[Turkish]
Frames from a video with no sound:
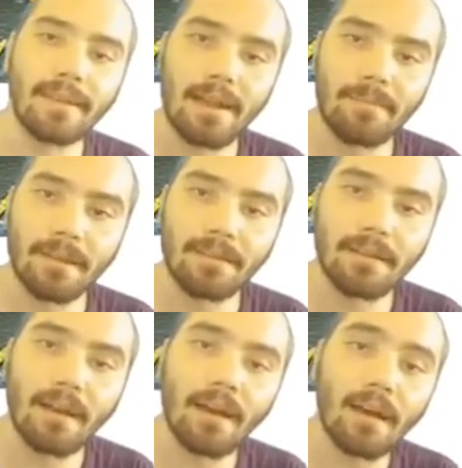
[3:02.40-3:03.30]
diğer bir
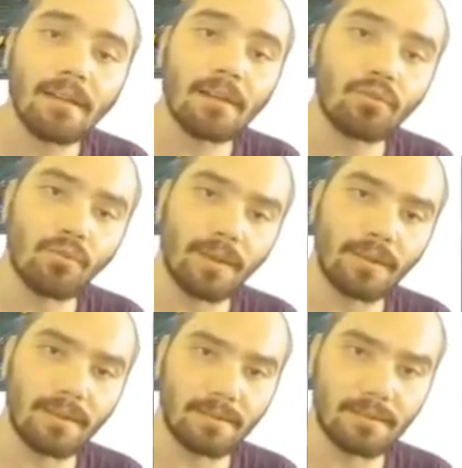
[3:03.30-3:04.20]
adı alan
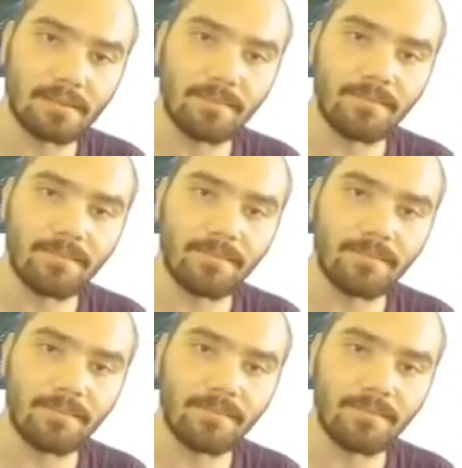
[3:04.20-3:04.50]
kuvvetleridir.